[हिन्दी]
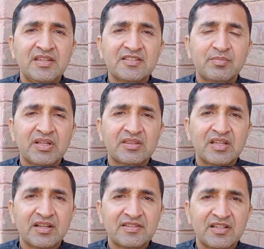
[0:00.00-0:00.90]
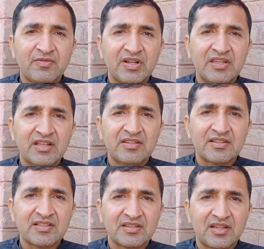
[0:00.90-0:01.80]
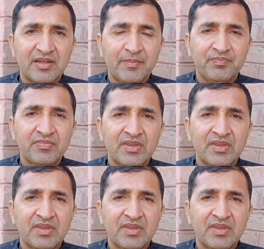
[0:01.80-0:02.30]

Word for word: 30 मन तक इजाफा किया जा सकता है